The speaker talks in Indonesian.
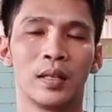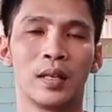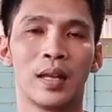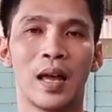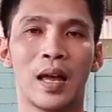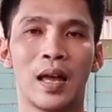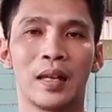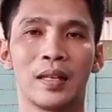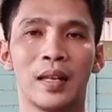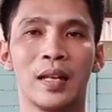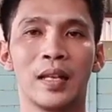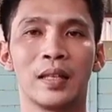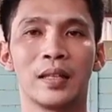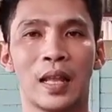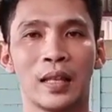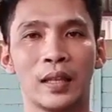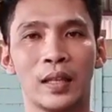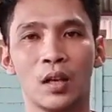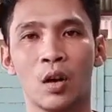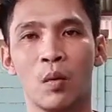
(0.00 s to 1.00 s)
ya jadi
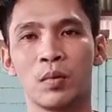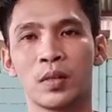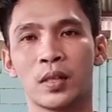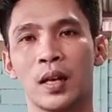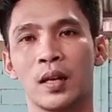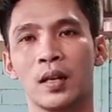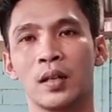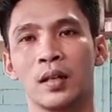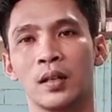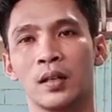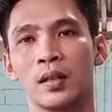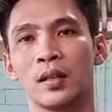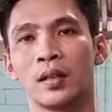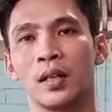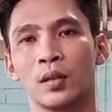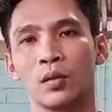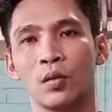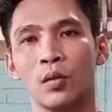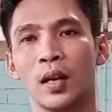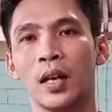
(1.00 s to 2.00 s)
nanti kalau misalkan
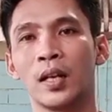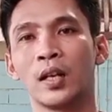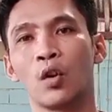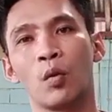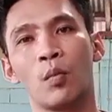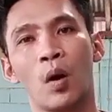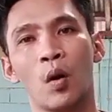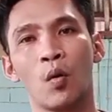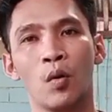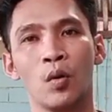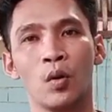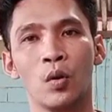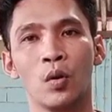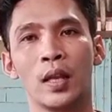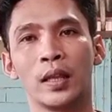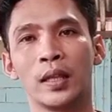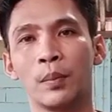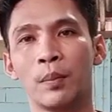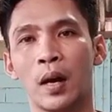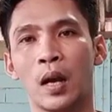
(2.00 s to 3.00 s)
itu kalian ke rumah gua dulu
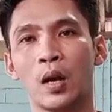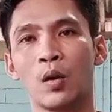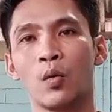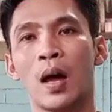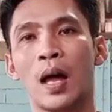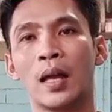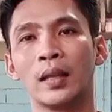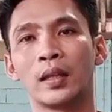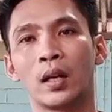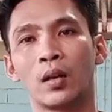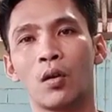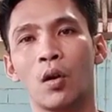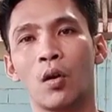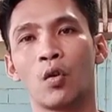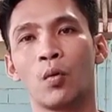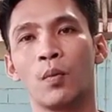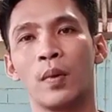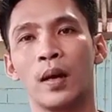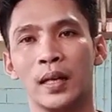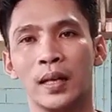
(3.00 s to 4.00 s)
nanti bakal gua antar kok
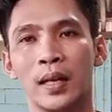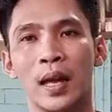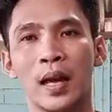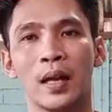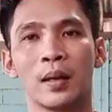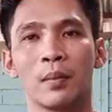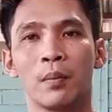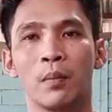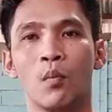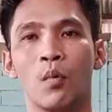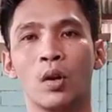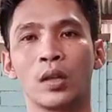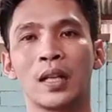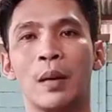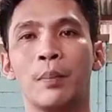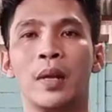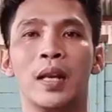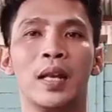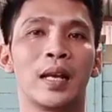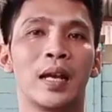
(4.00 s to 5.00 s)
ke rumah dia buat
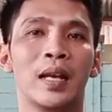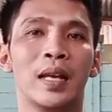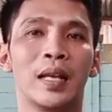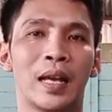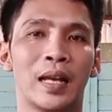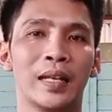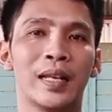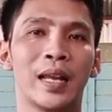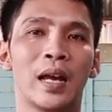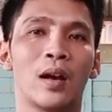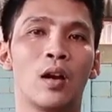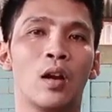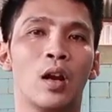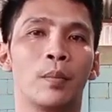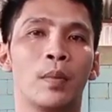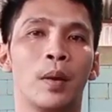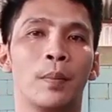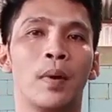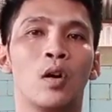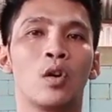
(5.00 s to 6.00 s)
ngambil ikan ikannya kalau
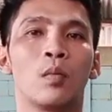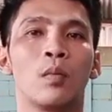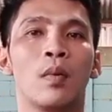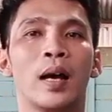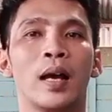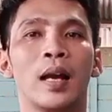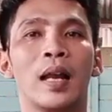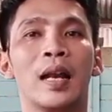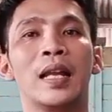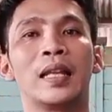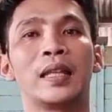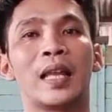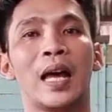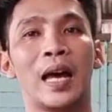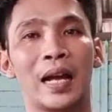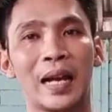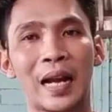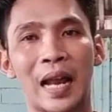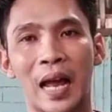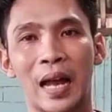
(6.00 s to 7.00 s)
memang rumah kalian di
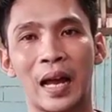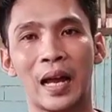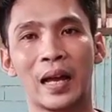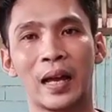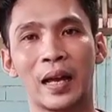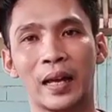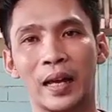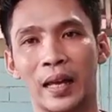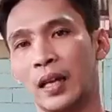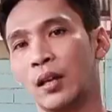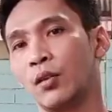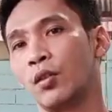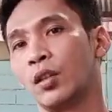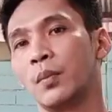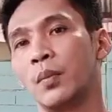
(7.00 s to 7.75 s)
Tangerang kayak gitu